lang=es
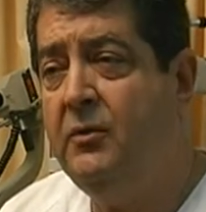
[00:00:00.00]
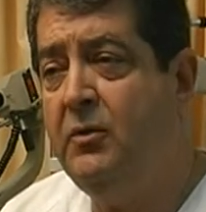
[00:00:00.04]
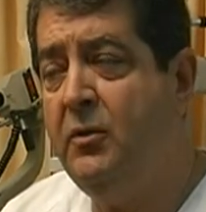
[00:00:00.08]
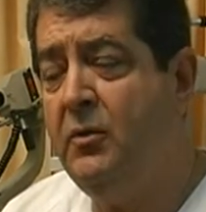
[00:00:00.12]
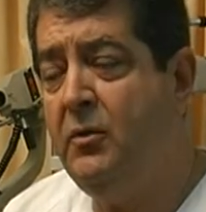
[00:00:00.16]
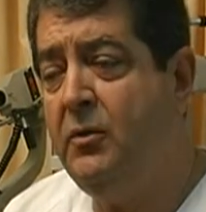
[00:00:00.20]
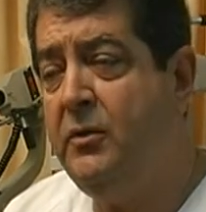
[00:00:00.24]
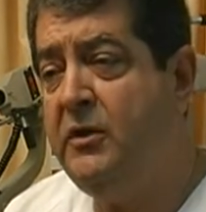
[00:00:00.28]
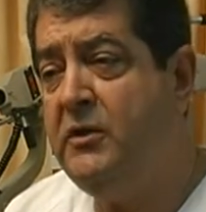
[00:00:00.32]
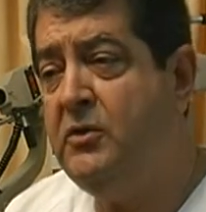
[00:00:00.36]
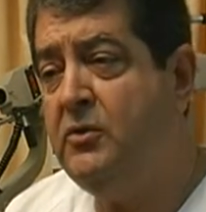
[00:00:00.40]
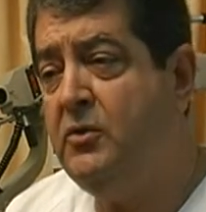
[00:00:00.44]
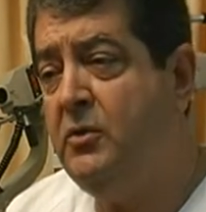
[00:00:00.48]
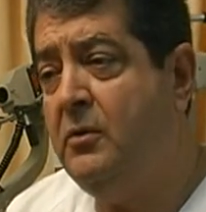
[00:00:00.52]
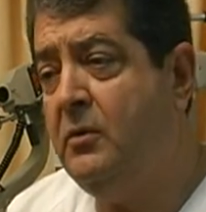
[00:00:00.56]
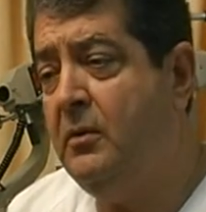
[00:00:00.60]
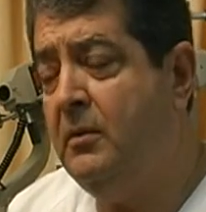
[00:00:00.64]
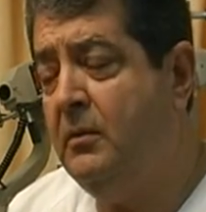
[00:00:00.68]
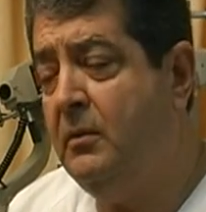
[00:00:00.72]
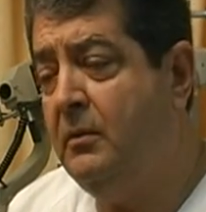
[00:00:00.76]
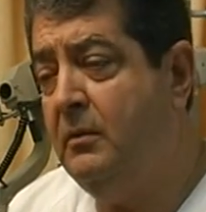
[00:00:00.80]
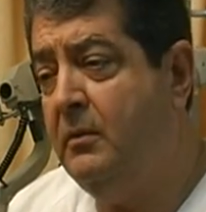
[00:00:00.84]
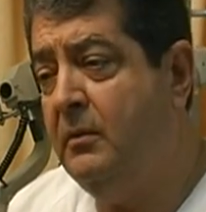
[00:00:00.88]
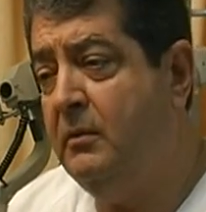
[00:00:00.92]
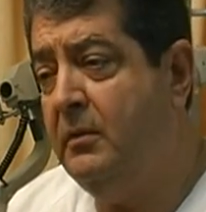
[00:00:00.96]
todo
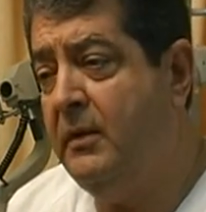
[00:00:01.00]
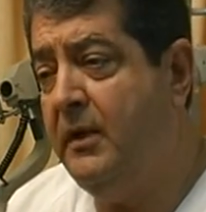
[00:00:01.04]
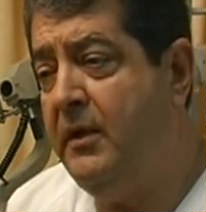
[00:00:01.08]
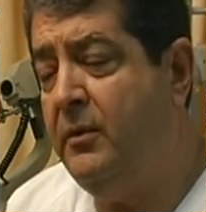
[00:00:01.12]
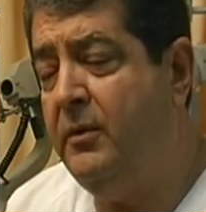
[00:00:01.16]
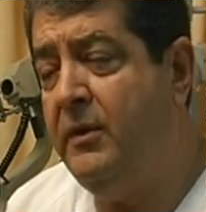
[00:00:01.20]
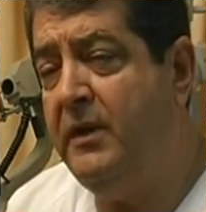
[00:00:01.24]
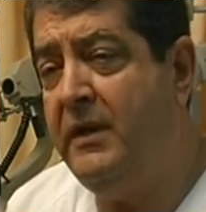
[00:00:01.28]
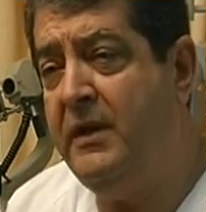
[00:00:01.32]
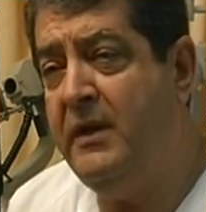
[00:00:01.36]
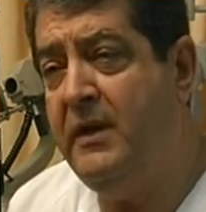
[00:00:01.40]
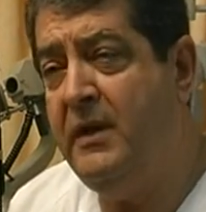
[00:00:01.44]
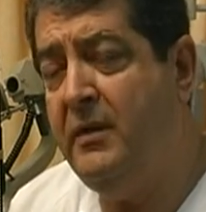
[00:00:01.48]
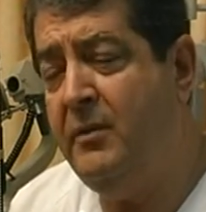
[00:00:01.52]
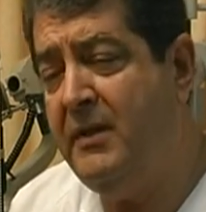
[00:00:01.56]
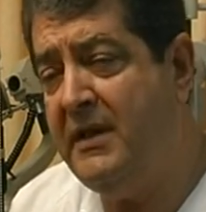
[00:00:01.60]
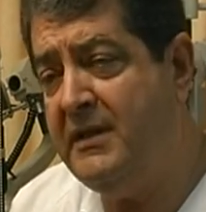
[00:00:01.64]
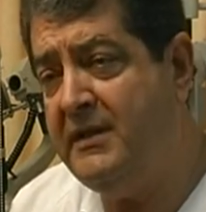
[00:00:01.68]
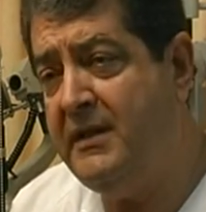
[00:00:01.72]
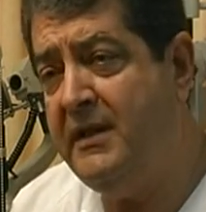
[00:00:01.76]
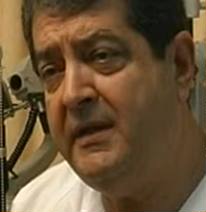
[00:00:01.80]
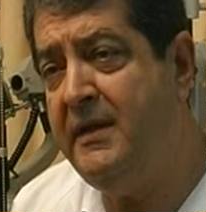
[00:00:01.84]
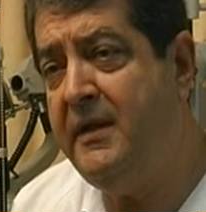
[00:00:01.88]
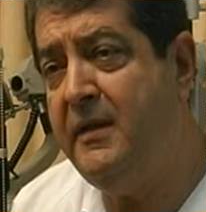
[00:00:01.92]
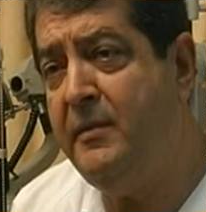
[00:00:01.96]
eso que origina
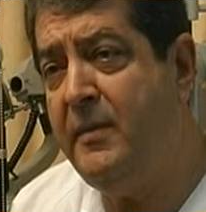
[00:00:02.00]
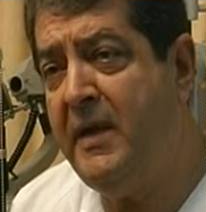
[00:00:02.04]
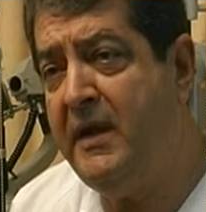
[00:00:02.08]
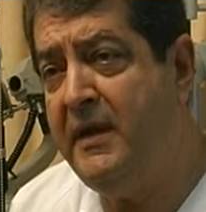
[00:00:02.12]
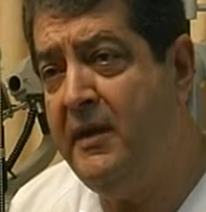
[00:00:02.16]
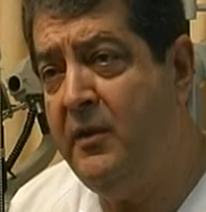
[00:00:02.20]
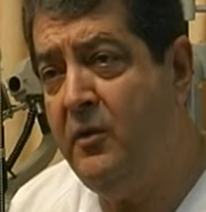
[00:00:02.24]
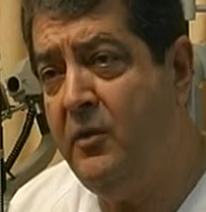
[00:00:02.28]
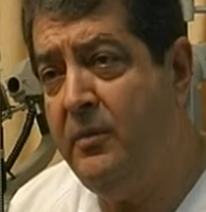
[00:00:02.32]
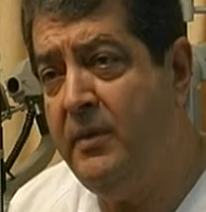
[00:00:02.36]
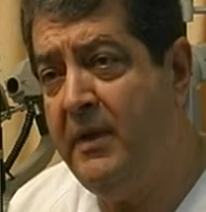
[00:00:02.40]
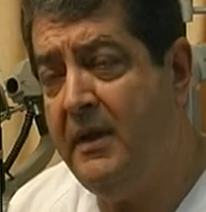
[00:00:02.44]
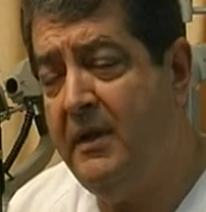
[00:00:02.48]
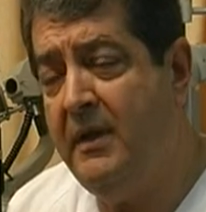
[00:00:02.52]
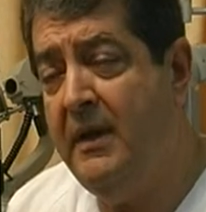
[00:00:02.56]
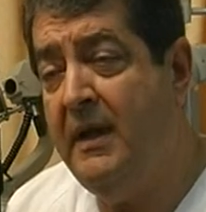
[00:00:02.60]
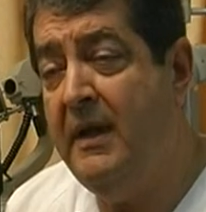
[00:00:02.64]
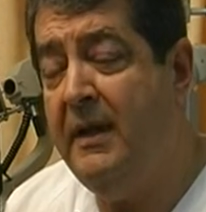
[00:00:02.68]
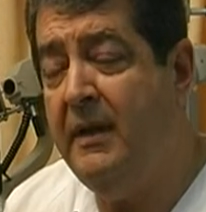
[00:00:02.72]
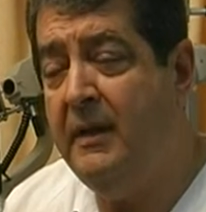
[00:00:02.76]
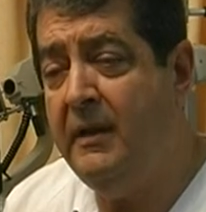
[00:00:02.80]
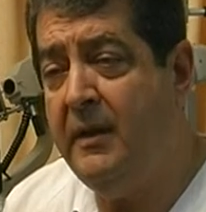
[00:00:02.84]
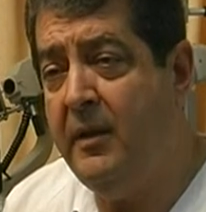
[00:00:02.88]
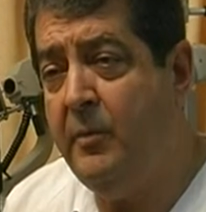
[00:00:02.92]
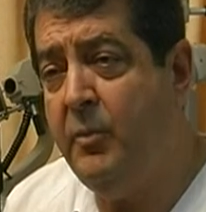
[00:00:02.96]
una serie de maniobras
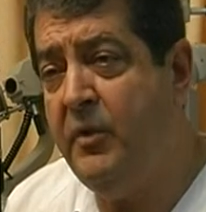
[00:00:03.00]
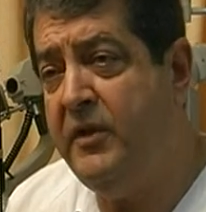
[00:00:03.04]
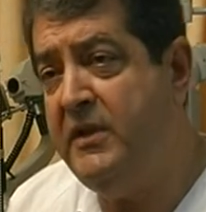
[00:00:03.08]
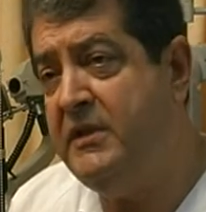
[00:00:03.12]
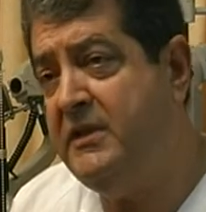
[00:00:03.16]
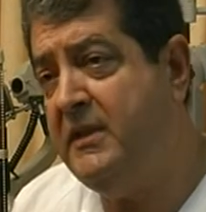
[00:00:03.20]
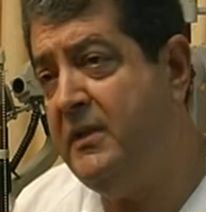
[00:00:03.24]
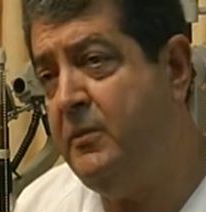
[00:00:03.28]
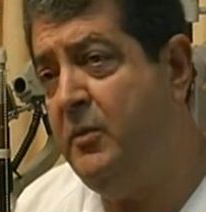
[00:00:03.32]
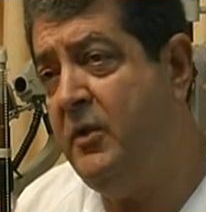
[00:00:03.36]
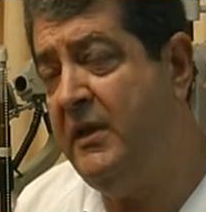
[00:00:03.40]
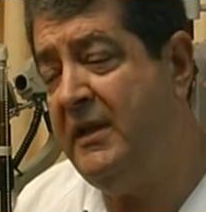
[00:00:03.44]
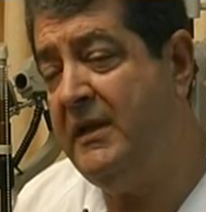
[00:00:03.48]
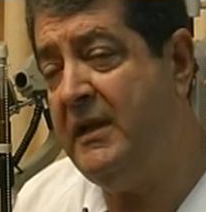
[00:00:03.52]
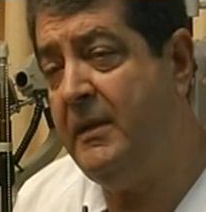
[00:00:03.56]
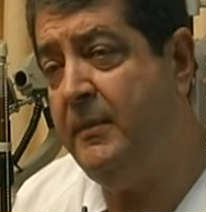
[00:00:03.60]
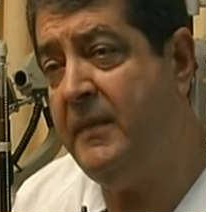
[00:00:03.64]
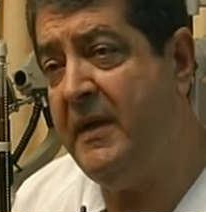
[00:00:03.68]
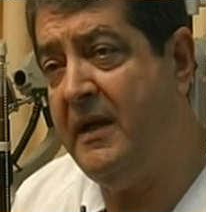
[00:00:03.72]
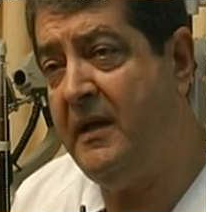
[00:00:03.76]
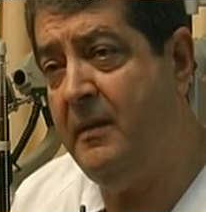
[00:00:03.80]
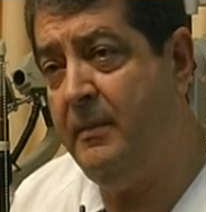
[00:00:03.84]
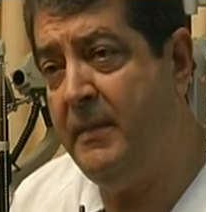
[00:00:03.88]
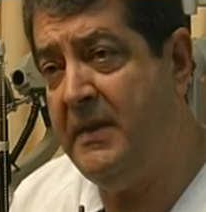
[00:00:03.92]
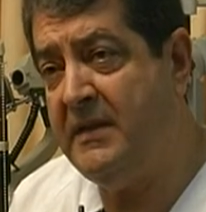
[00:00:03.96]
que pueden ser
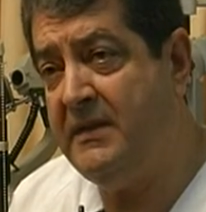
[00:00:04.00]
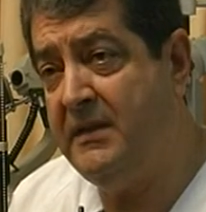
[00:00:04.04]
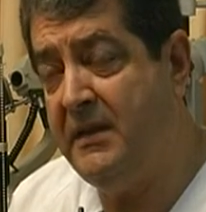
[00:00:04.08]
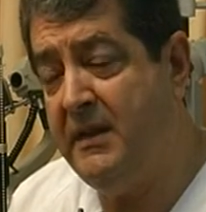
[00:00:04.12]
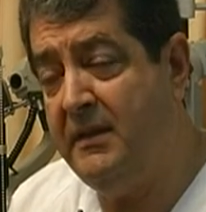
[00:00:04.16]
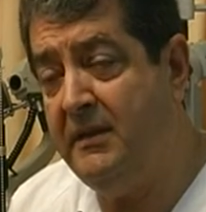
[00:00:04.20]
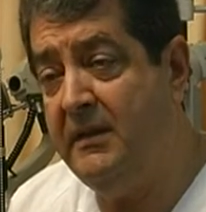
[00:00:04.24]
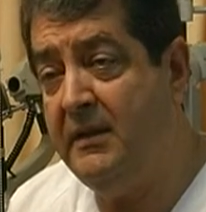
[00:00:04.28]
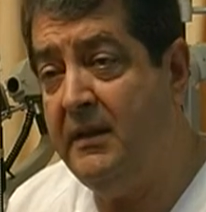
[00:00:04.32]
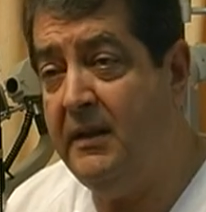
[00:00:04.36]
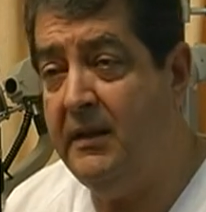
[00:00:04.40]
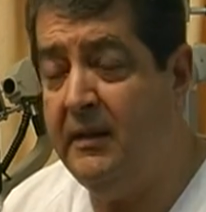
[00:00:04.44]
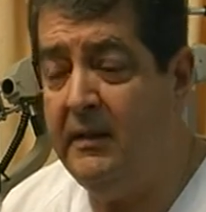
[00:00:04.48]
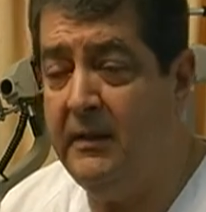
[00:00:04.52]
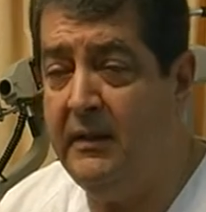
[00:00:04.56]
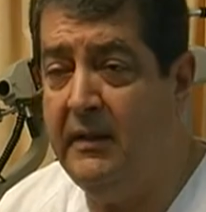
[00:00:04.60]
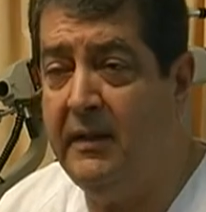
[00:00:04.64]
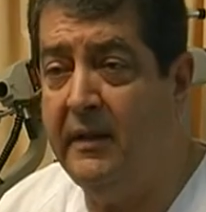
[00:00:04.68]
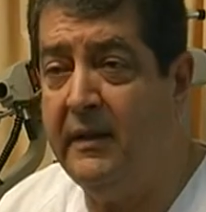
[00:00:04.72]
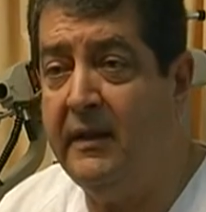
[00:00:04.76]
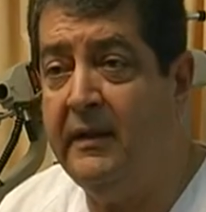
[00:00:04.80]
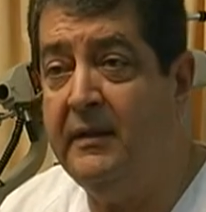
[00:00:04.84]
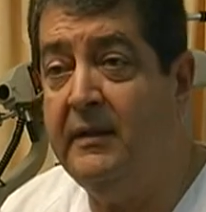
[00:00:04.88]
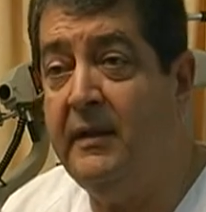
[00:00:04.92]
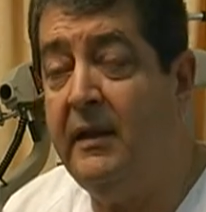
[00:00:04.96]
molestas para el paciente
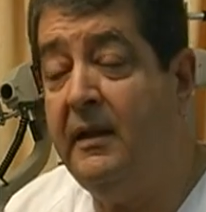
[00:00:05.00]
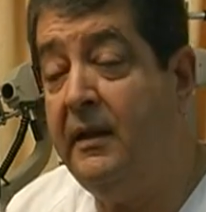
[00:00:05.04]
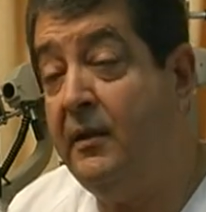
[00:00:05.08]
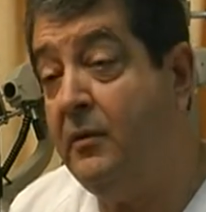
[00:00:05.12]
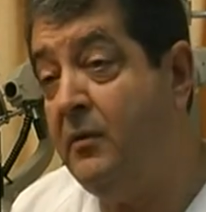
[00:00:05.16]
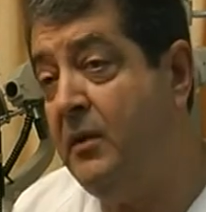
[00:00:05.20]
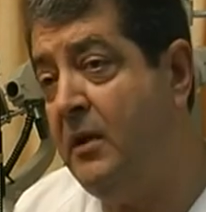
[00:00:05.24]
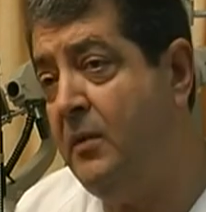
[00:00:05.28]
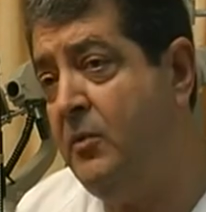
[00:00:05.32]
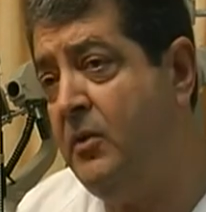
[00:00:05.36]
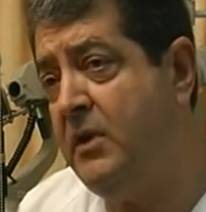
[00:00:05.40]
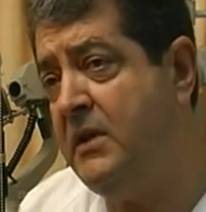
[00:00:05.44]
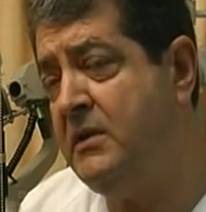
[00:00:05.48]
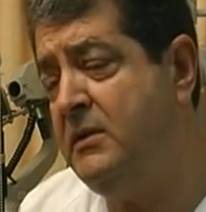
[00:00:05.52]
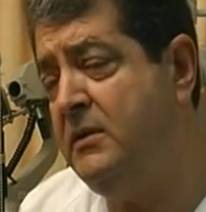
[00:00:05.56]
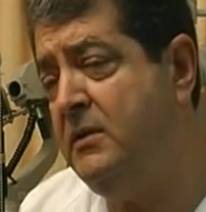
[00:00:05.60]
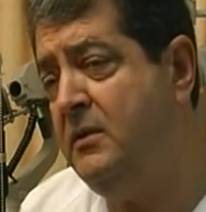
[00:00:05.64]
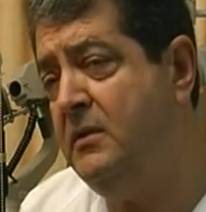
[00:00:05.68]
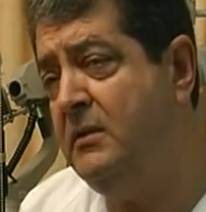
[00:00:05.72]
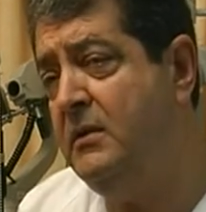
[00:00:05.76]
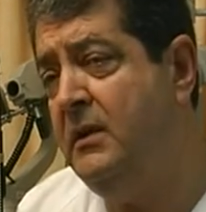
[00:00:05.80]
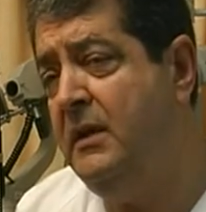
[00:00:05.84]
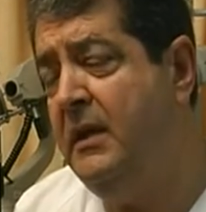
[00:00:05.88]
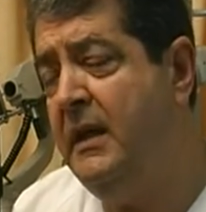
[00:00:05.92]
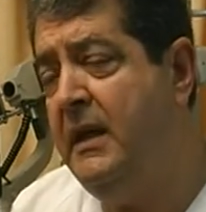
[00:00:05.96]
y restarle
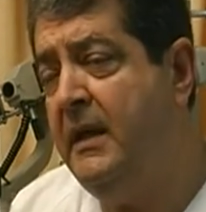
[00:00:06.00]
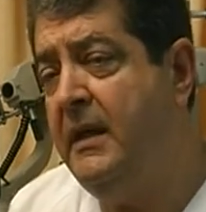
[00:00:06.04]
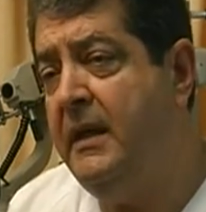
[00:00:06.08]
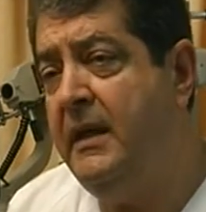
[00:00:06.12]
colaboración.